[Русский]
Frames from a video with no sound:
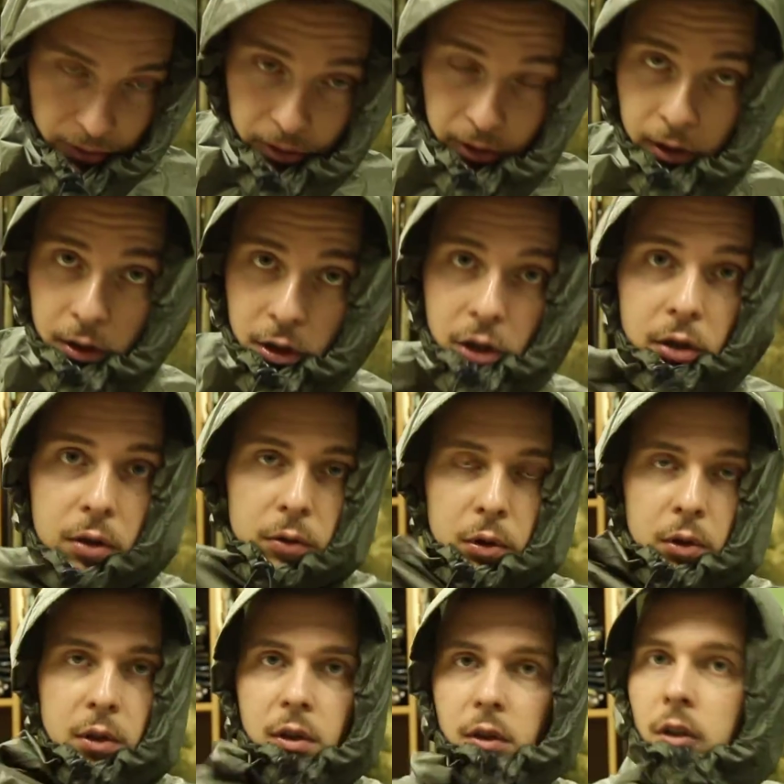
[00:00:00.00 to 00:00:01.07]
В отличие
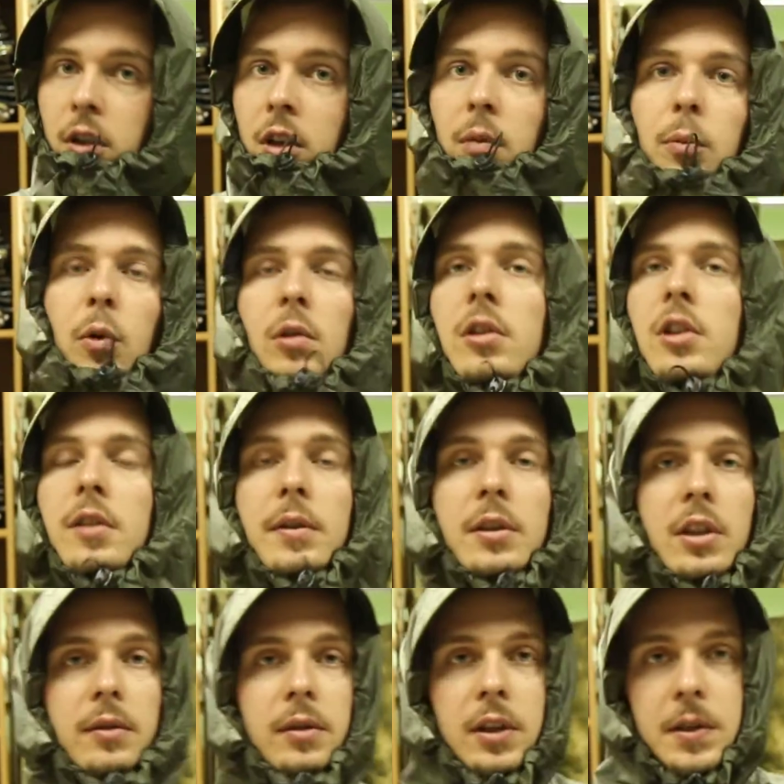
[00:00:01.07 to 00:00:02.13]
от э, полных
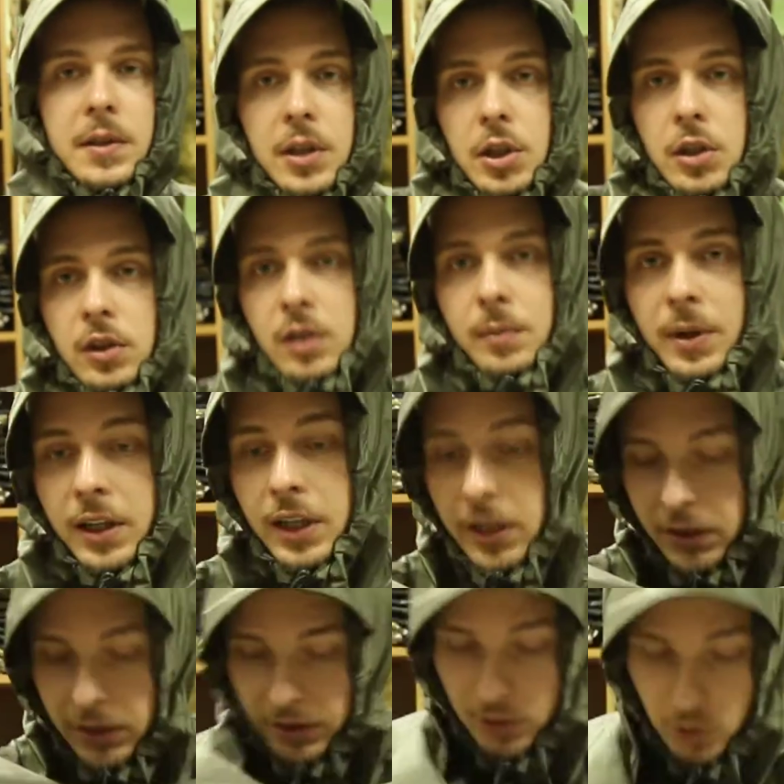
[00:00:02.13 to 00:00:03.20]
ветровлагозащитных
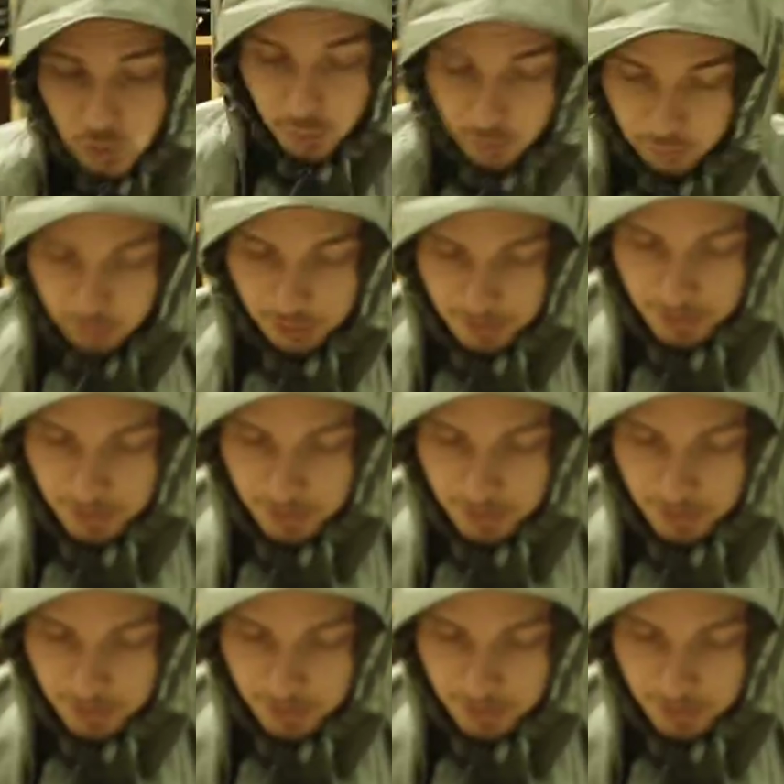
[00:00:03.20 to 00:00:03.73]
проклеенных костюмов, у нас